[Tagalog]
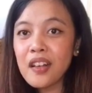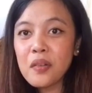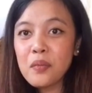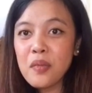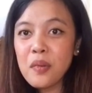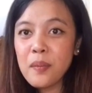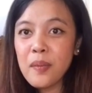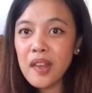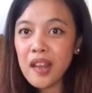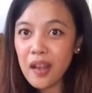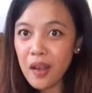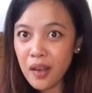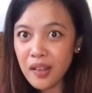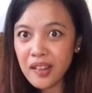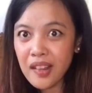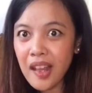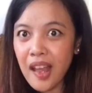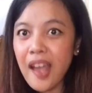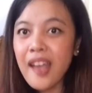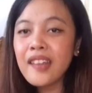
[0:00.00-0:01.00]
kayo bumili
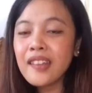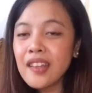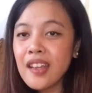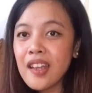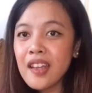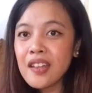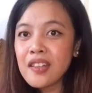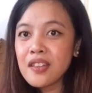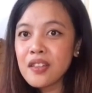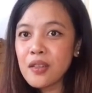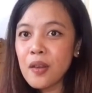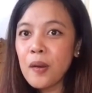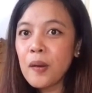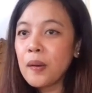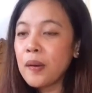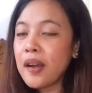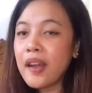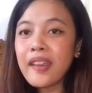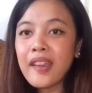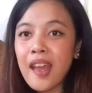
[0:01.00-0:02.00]
online,
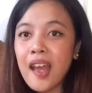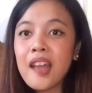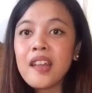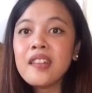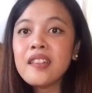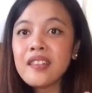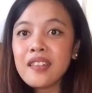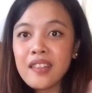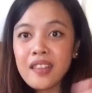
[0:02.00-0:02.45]
so, ayan,